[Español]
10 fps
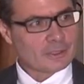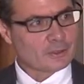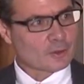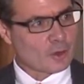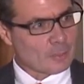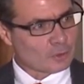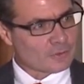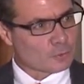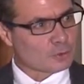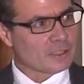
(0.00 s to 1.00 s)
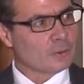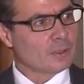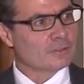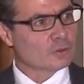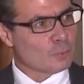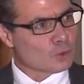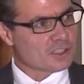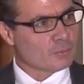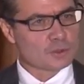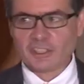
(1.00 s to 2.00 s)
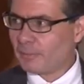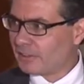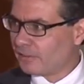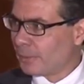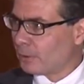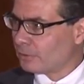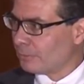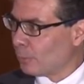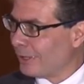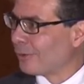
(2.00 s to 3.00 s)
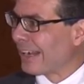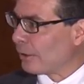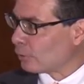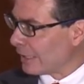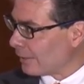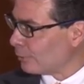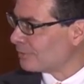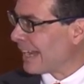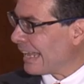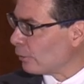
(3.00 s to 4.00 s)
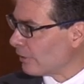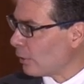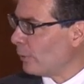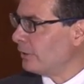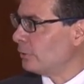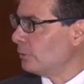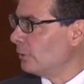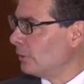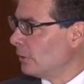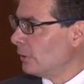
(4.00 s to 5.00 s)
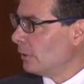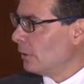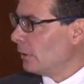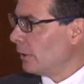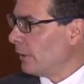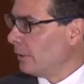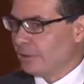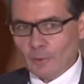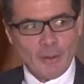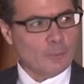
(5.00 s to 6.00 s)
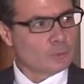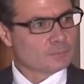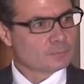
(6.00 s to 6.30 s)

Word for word: y yo creo que hemos discutido esto muchas, muchas veces, pero es bueno recordarlos, traerlos a cuento eh, de nuevo.